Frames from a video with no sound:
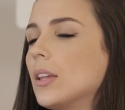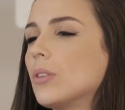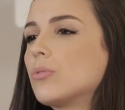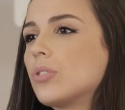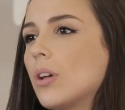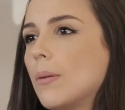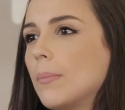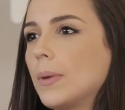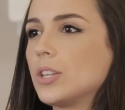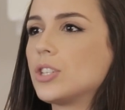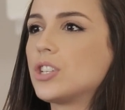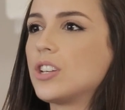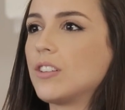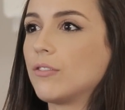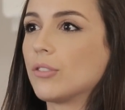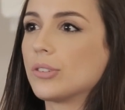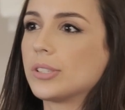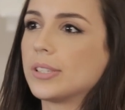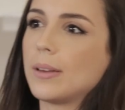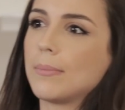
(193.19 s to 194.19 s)
não somente em
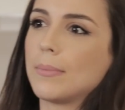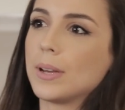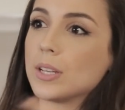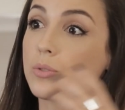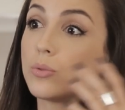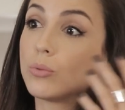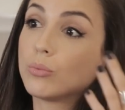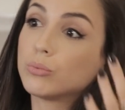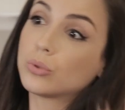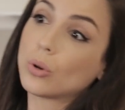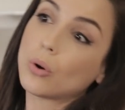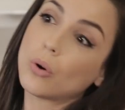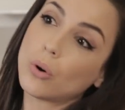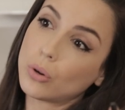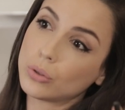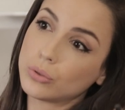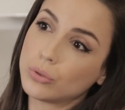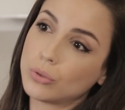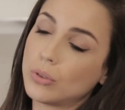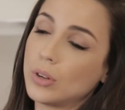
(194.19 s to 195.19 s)
você, mas num
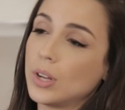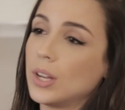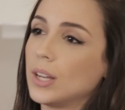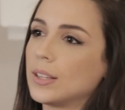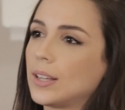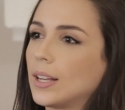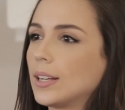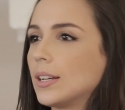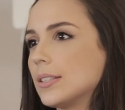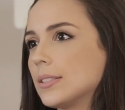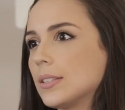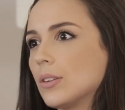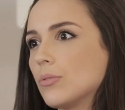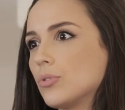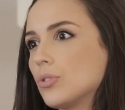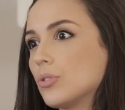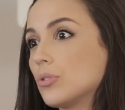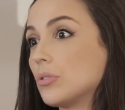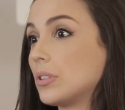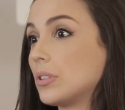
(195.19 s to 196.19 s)
todo, na questão de